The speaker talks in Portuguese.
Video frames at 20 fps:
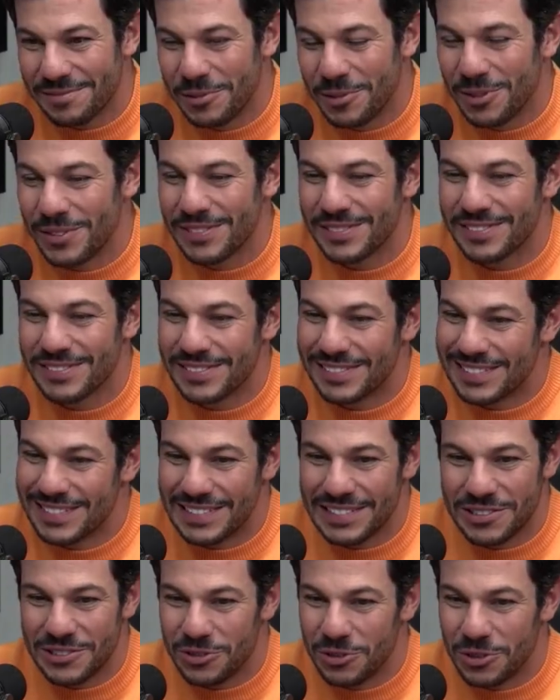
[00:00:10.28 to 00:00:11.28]
Pô,
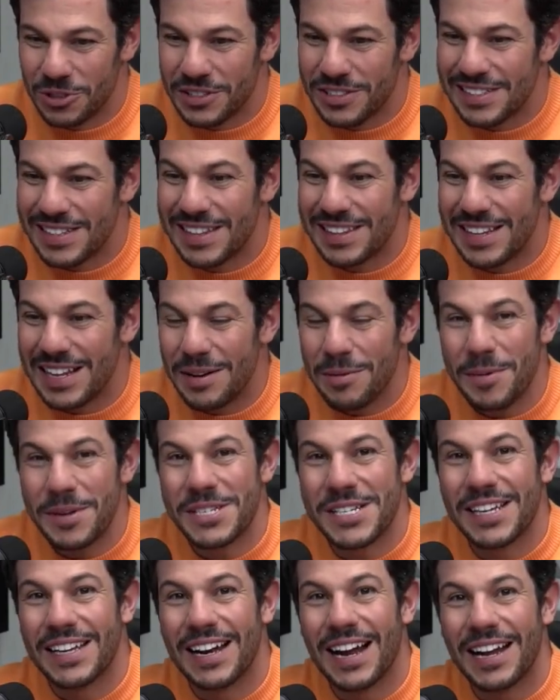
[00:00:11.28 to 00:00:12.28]
sou
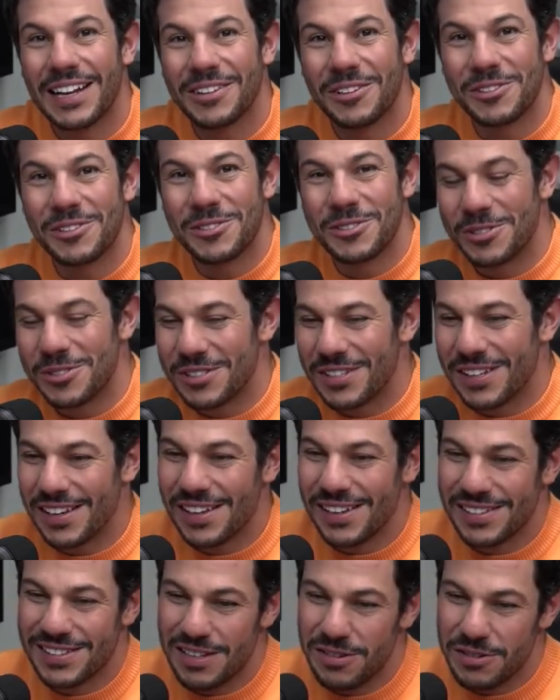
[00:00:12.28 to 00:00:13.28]
extremamente grato ao seu
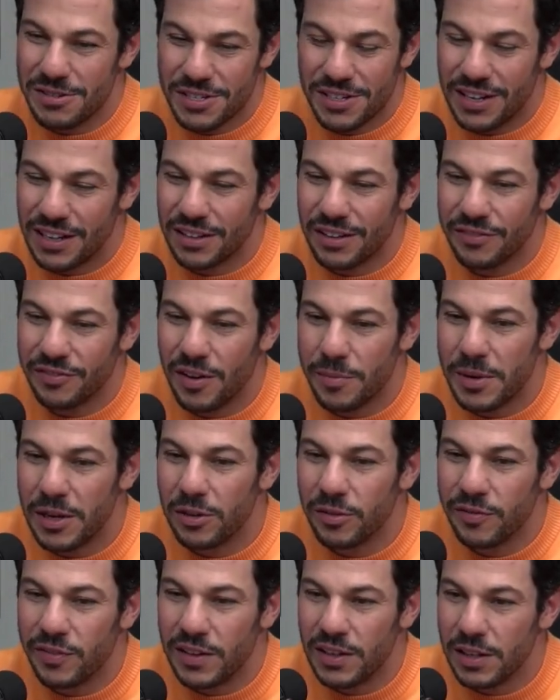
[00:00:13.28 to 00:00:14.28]
Zé, extremamente grato à família
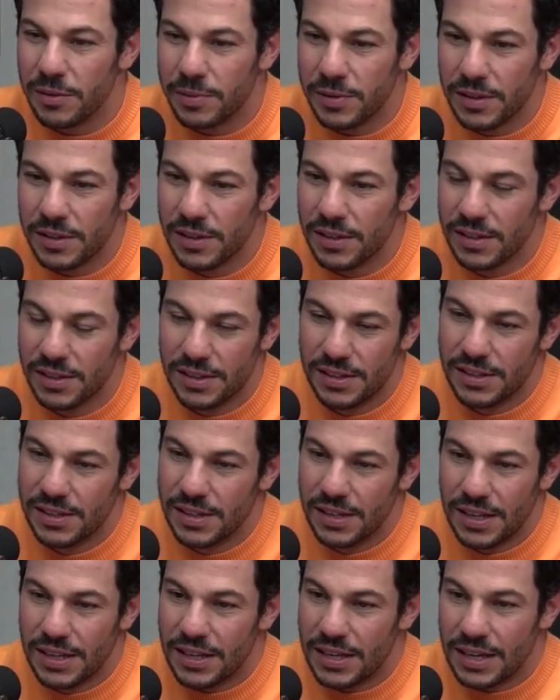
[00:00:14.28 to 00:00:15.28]
do Felipe,
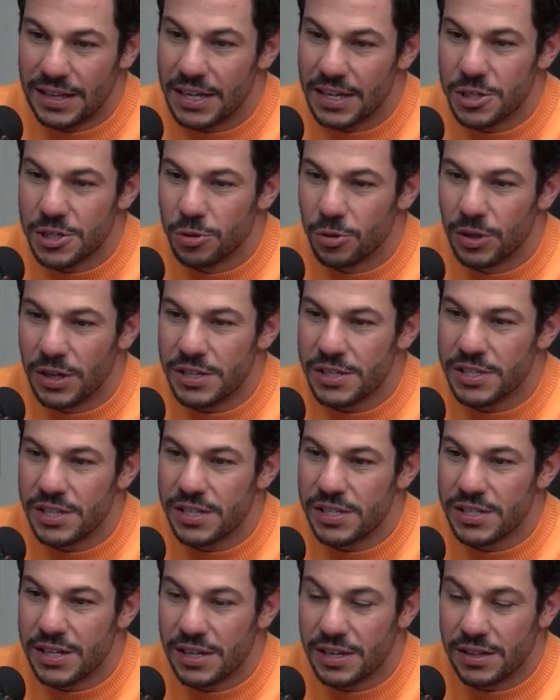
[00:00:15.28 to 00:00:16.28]
que acreditou na
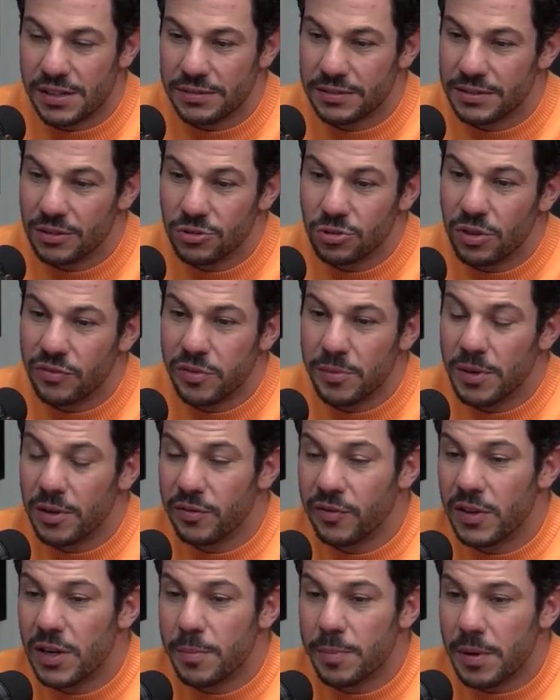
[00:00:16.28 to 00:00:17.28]
gente, cara. Não só a família do
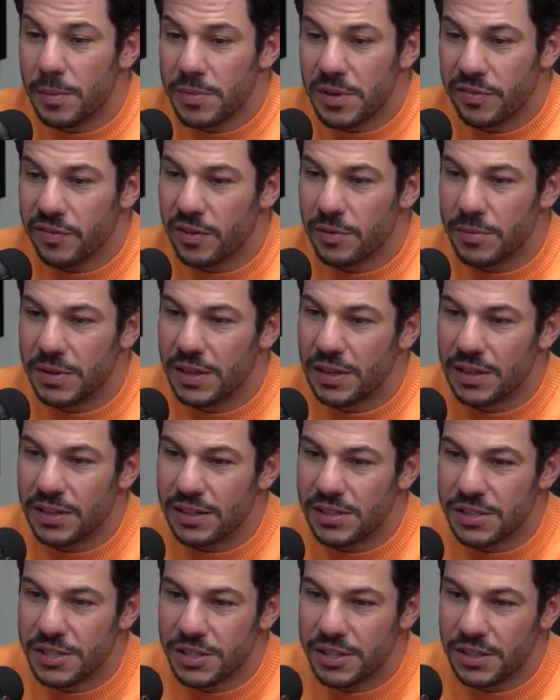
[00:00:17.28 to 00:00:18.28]
Felipe, a minha família. A
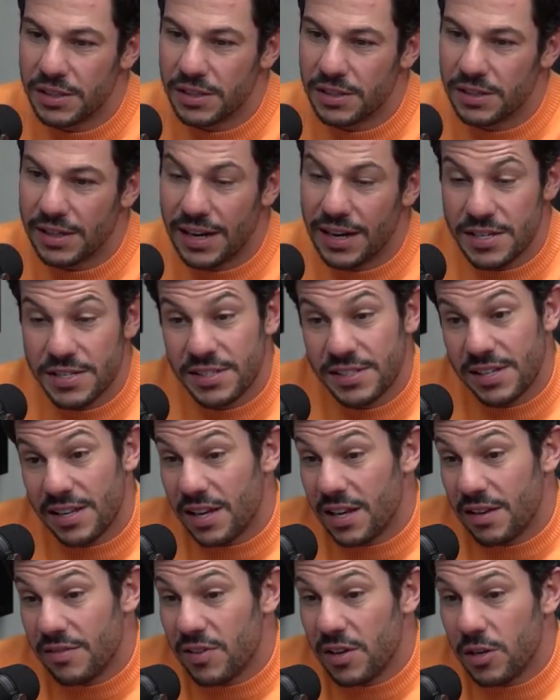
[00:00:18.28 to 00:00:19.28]
gente, cara, a gente se
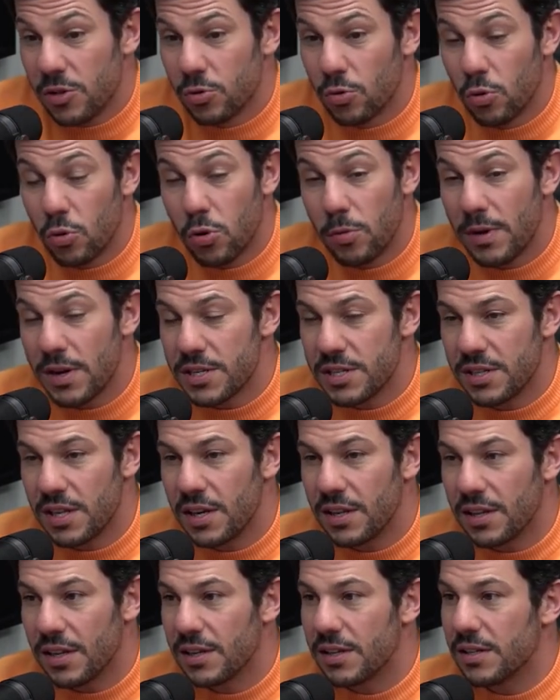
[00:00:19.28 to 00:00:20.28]
reinventou com mais de
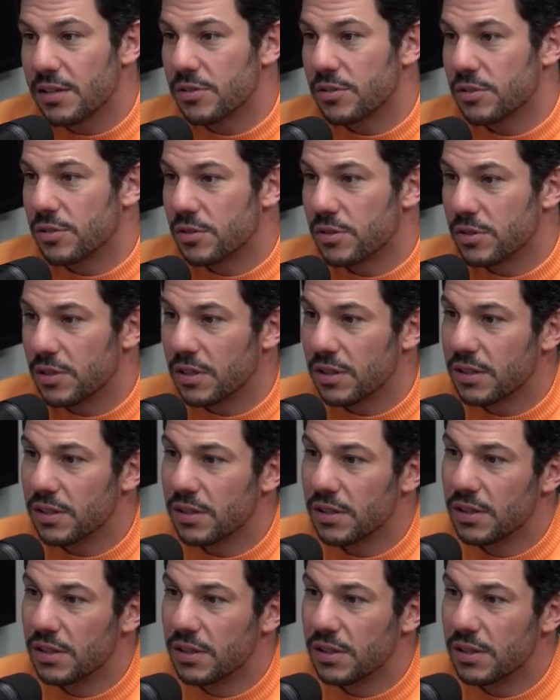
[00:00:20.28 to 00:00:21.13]
30 anos, né?